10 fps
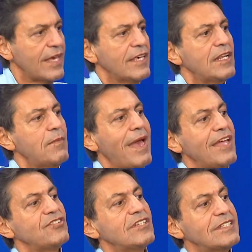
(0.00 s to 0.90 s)
Yine
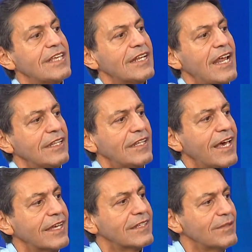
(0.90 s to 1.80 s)
bencil isteklerin
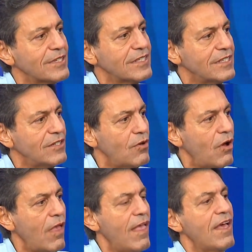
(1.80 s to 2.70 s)
dayatılması
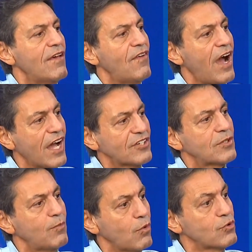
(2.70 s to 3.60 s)
giriyor ve aşk
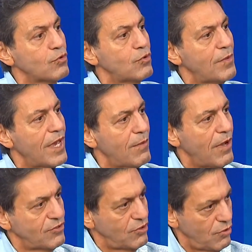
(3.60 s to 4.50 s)
bozulmaya
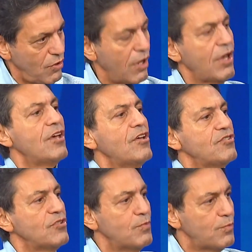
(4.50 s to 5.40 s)
başlıyor. Hı hı.
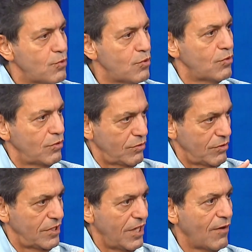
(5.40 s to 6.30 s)
Şimdi bu
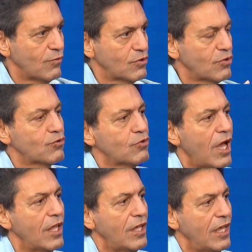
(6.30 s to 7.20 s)
evet. kılavuzda şunu
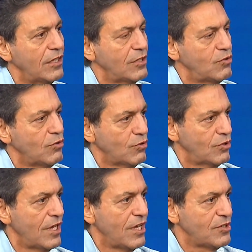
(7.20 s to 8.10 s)
an
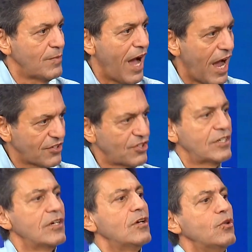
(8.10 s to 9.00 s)
anlatıyoruz. Şimdi aşk
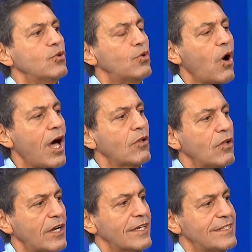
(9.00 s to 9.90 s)
doğal
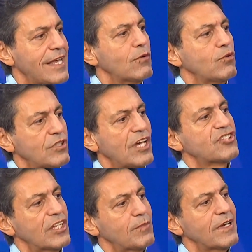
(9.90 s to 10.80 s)
olarak sen onu
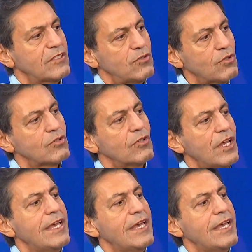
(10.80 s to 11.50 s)
yaşatmak istiyorsun.